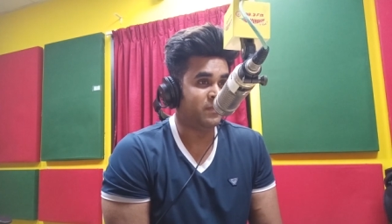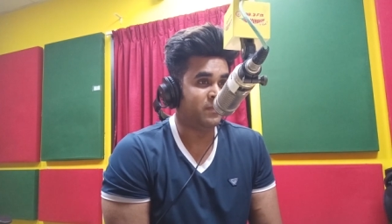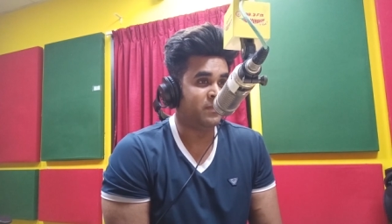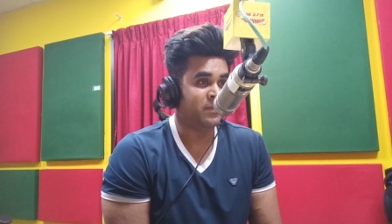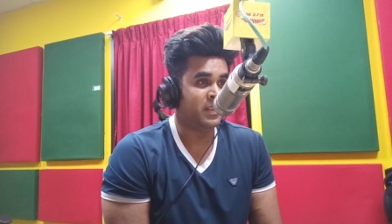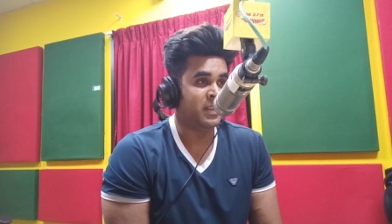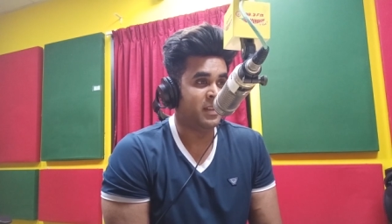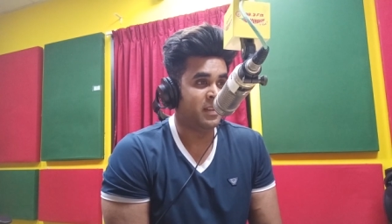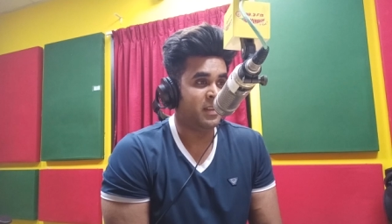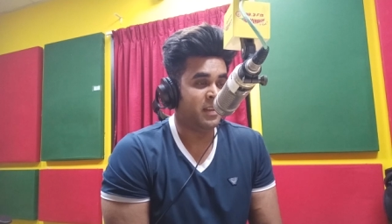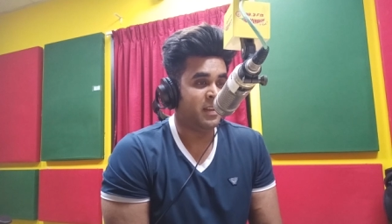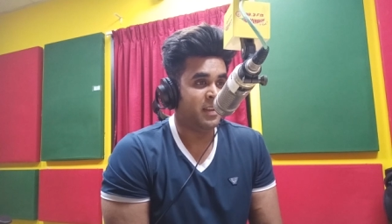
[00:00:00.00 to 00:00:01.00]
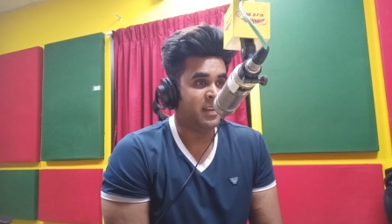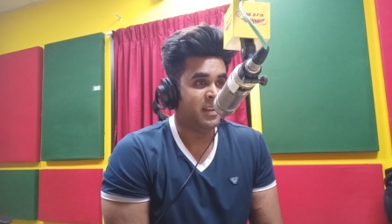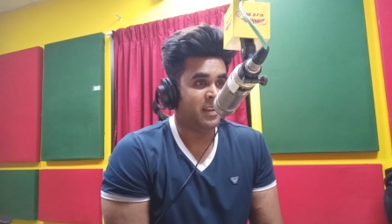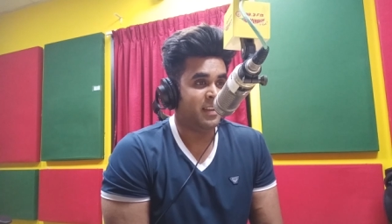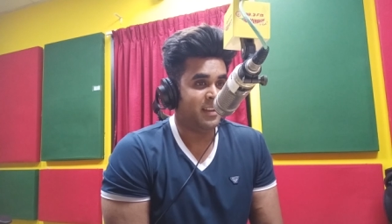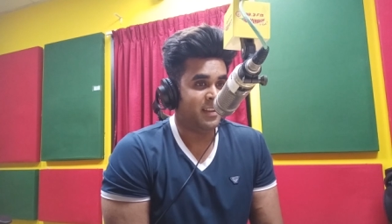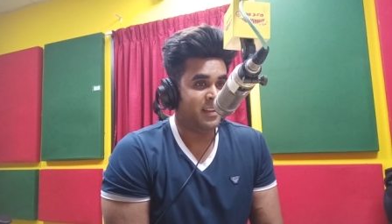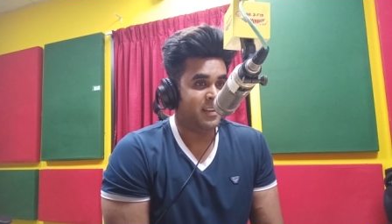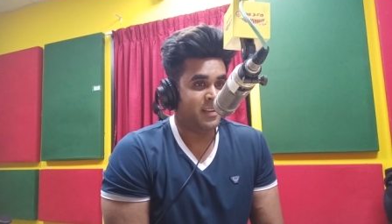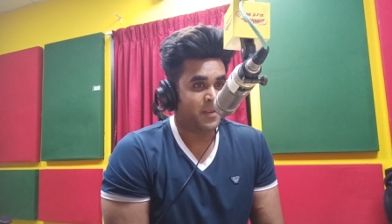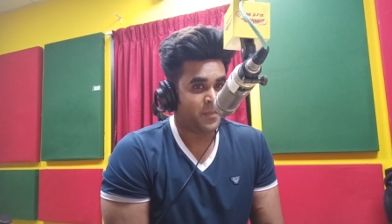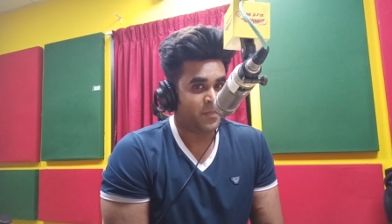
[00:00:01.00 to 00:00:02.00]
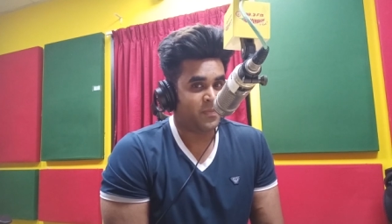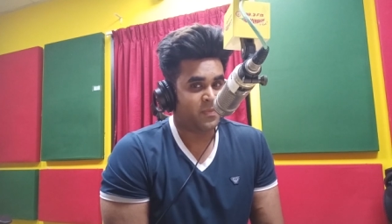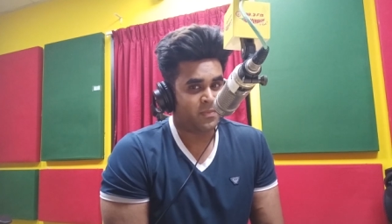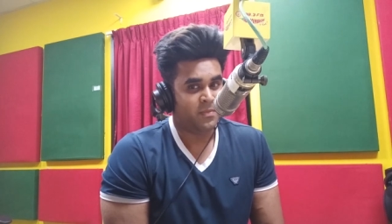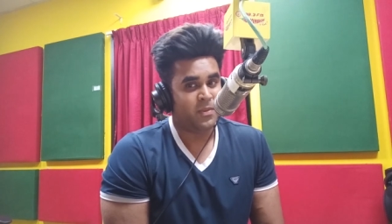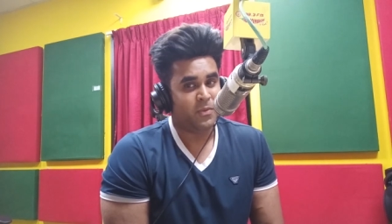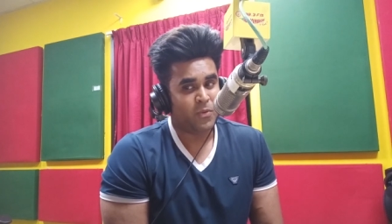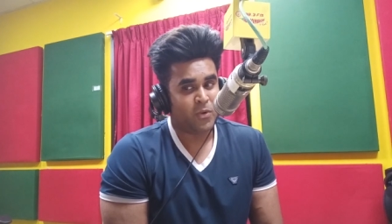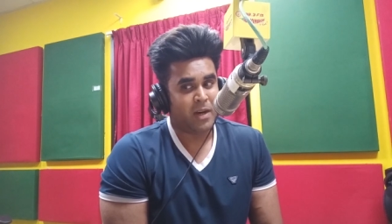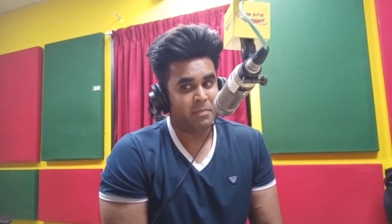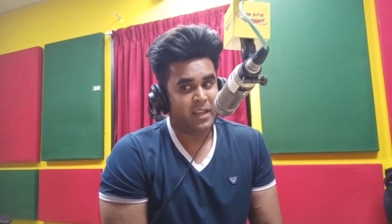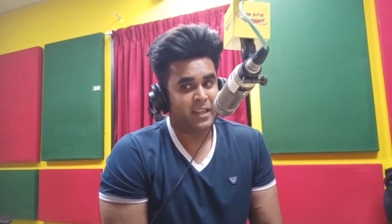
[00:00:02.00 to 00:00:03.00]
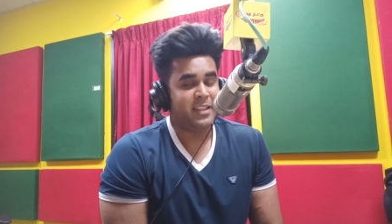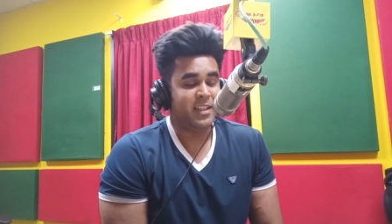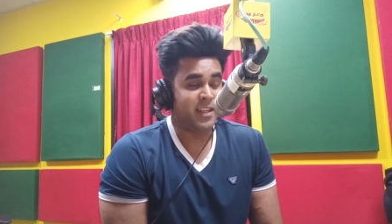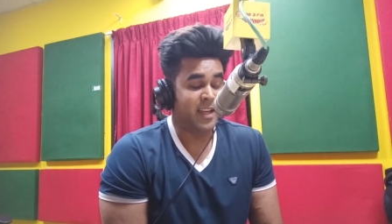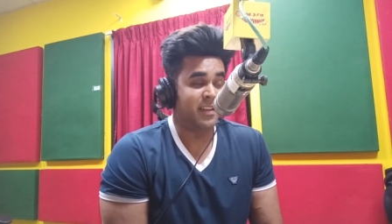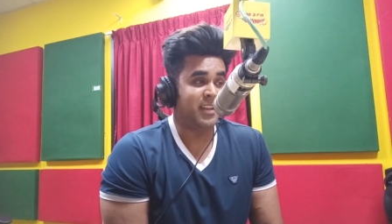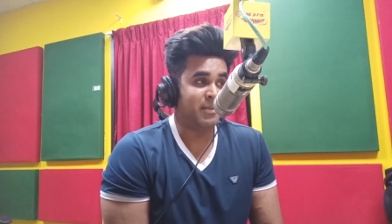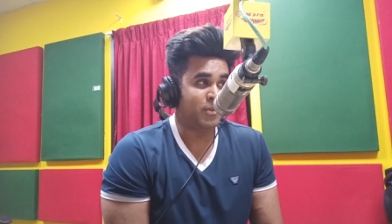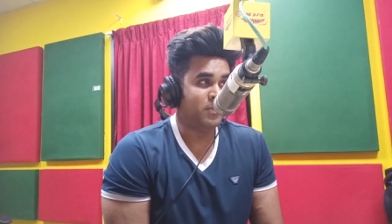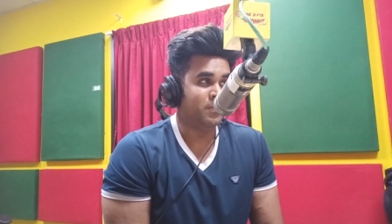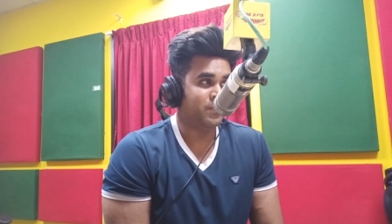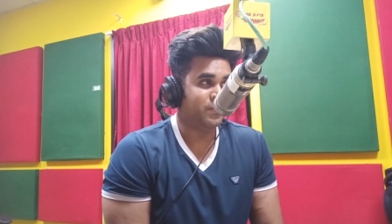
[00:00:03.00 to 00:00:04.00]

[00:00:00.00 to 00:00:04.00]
पर क्या देखना है वो तो बताइए वो आप देख लीजिए क्या देखना है आपको